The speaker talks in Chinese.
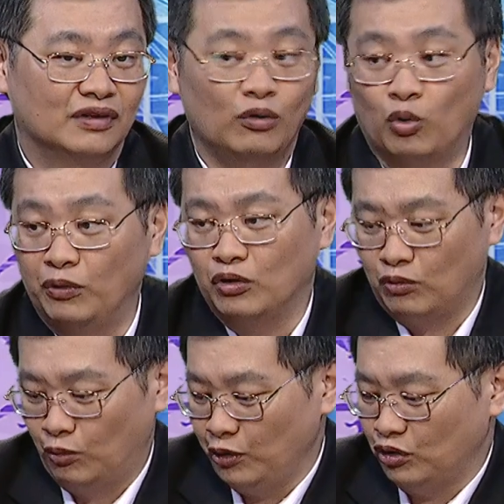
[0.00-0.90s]
哎，我没有，
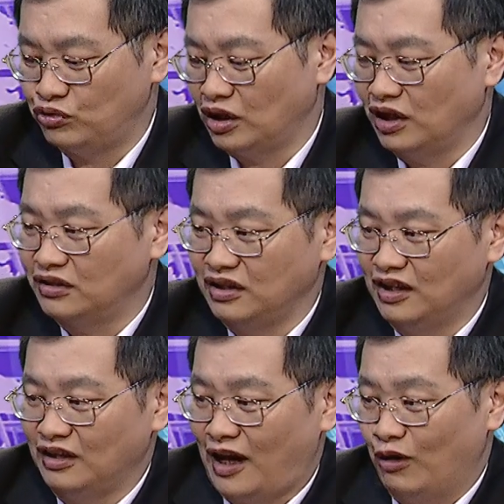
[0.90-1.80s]
我没有预算到今
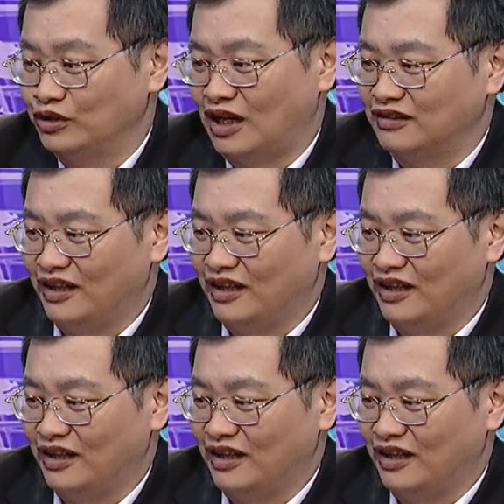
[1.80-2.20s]
天还会这样